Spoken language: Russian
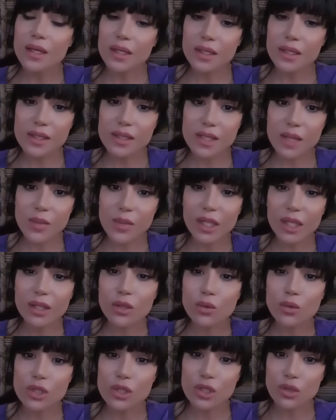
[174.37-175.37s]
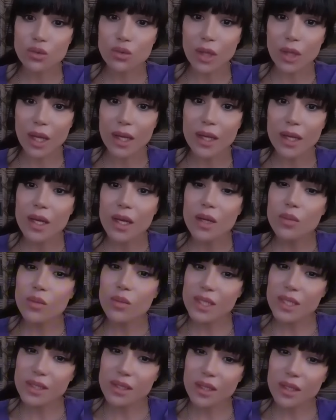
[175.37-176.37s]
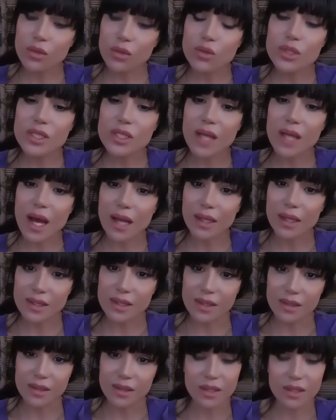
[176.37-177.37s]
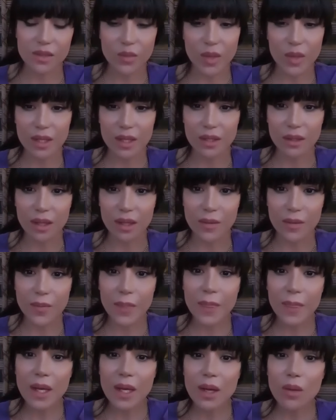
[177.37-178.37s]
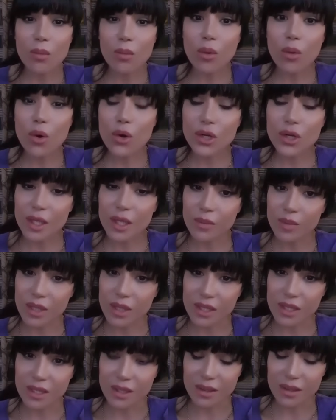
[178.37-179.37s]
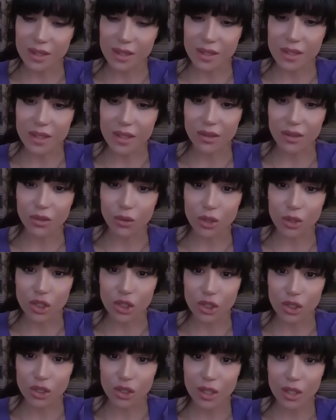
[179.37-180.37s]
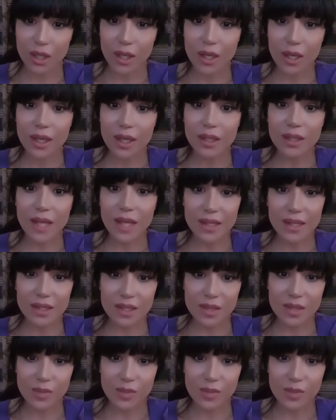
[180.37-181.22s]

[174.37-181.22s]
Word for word: и незаметно уснула, быстро усталость сморила. Бог ей приснился средь ночи. Надя